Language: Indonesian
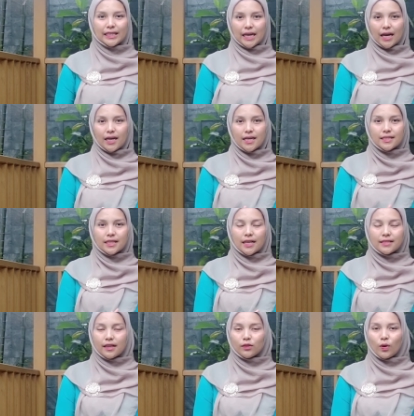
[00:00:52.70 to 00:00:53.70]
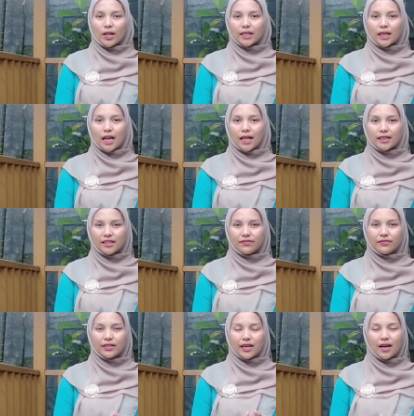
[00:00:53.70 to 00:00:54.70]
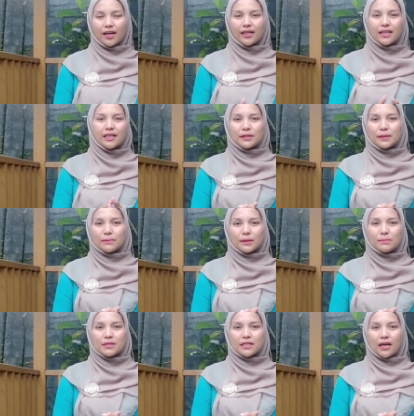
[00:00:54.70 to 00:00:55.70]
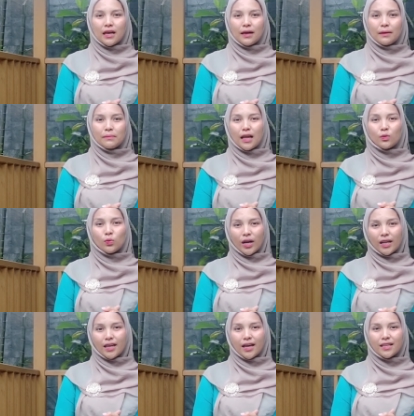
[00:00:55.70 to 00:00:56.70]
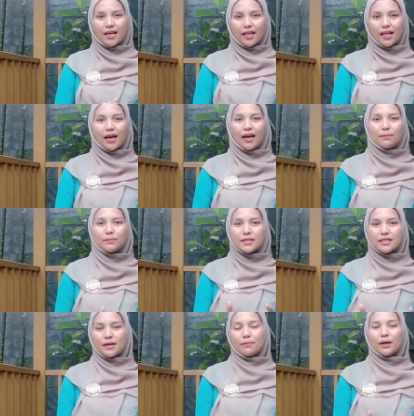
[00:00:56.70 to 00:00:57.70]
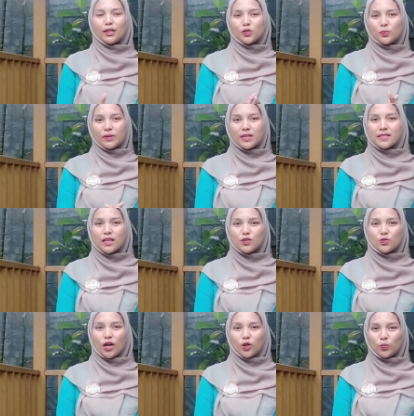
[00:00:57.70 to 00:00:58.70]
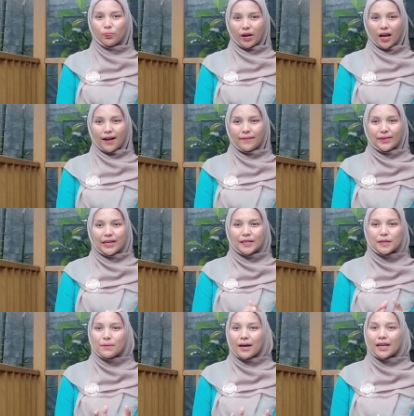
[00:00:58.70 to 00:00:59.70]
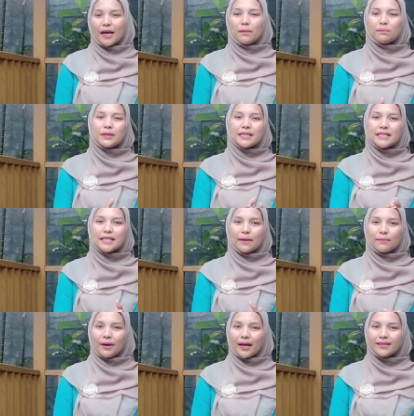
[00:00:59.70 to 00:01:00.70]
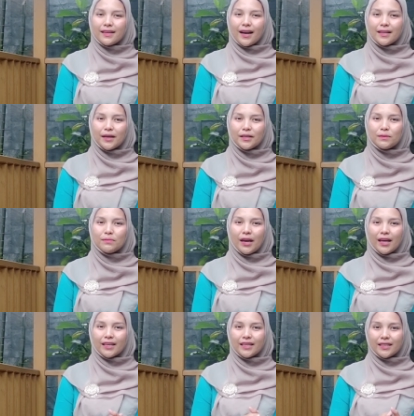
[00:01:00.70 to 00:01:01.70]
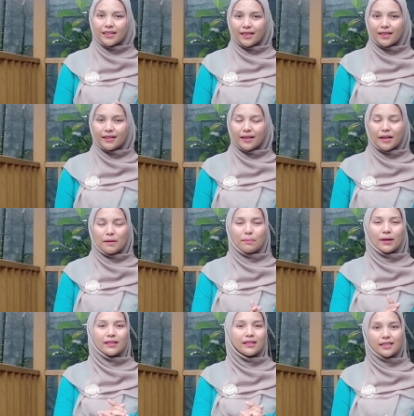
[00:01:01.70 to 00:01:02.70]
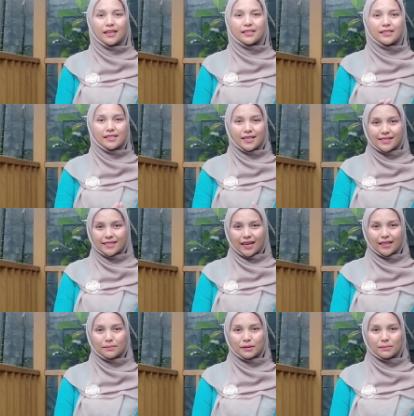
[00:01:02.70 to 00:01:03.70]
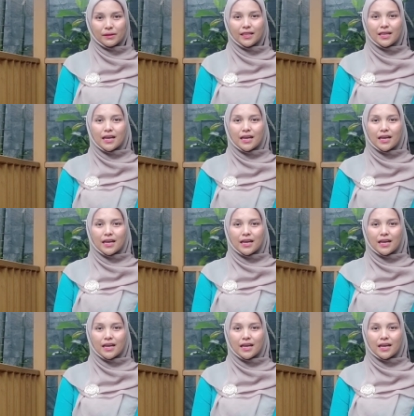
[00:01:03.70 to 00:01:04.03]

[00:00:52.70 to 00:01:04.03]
Ya, salah satu alternatif yang teman-teman bisa melakukan adalah pinjaman Kupedes dan juga Kupra. Di mana pinjaman yang ada di BRI ini terdapat tiga jenis ya teman-teman.